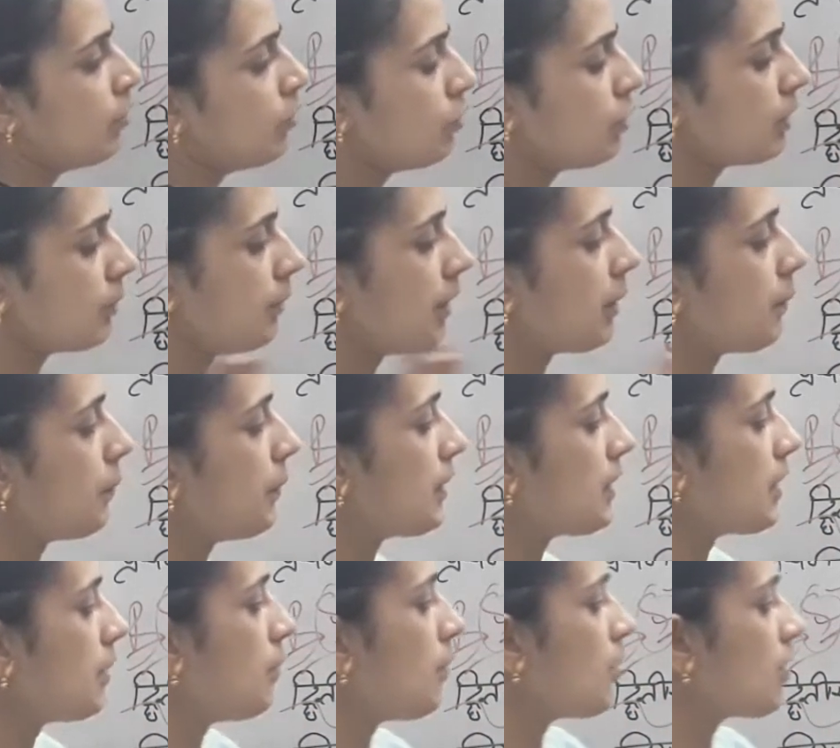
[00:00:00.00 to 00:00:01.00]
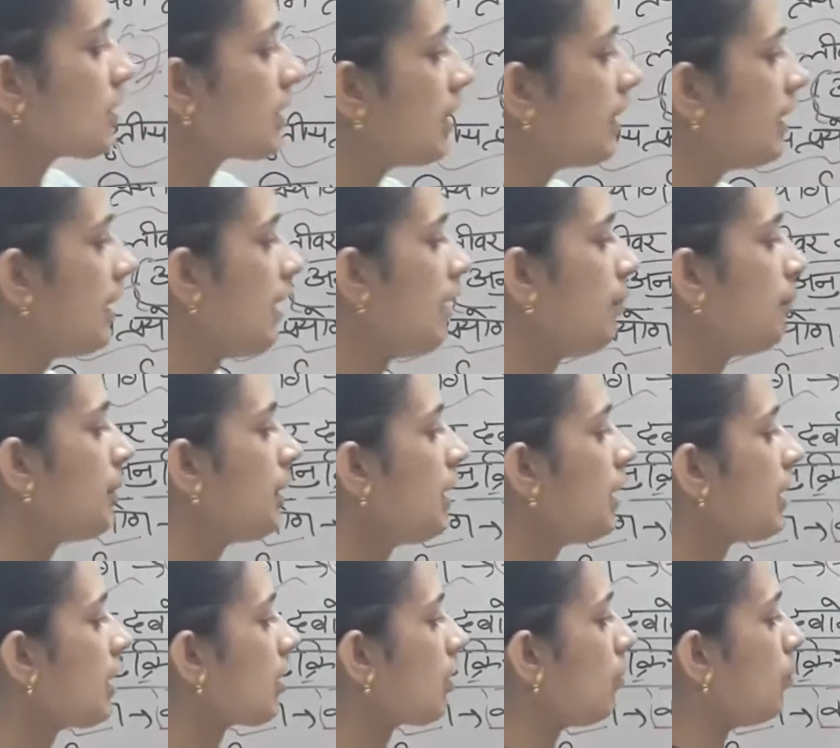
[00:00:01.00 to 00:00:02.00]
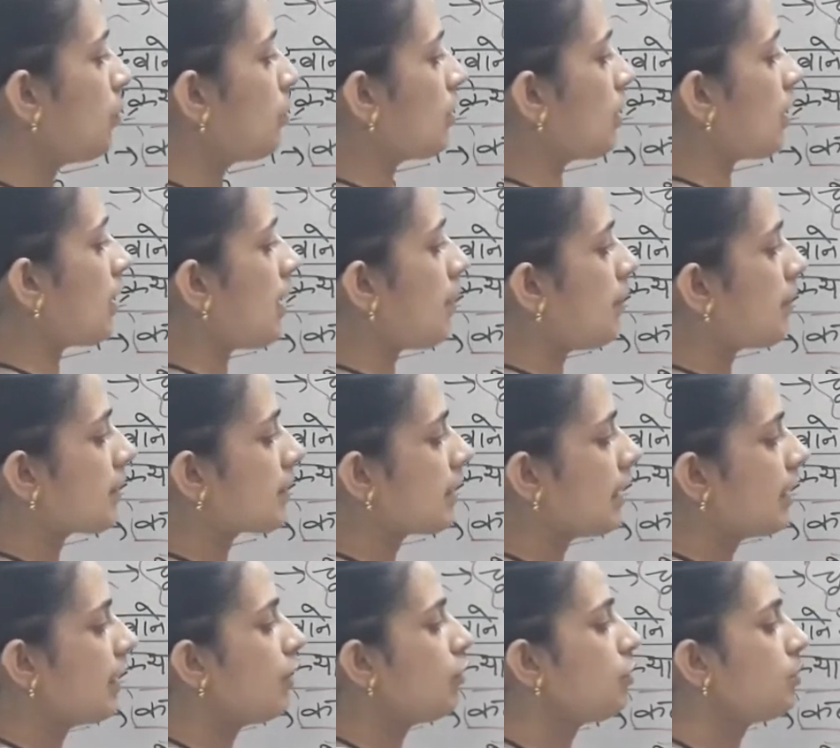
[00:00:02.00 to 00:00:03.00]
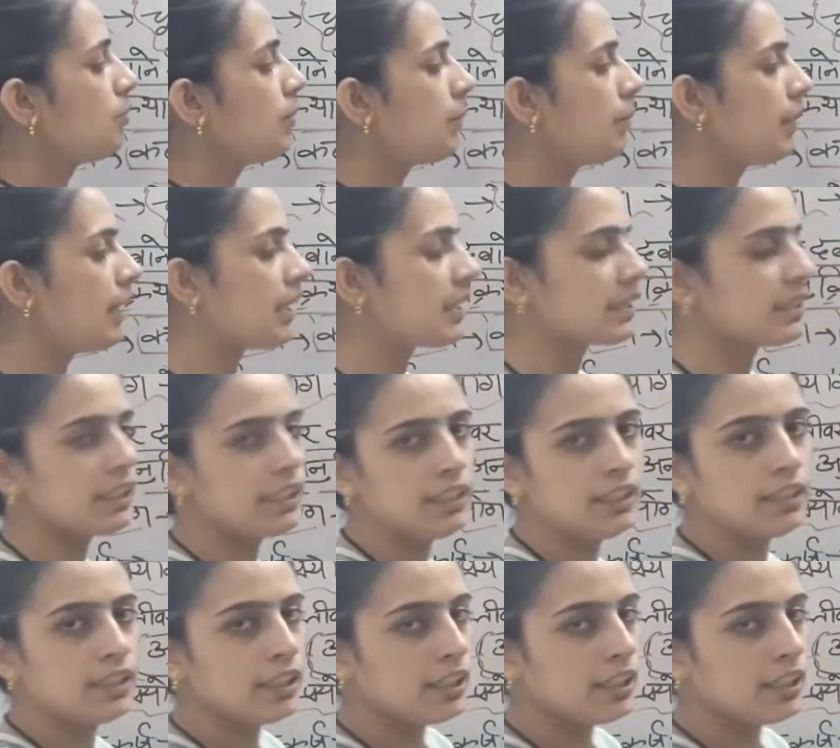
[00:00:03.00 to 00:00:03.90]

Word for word: उसमें एक पिजन बॉक्स लिया मीनिंग एक कबूतर का बक्सा लिया उसमें भी ऐसे ही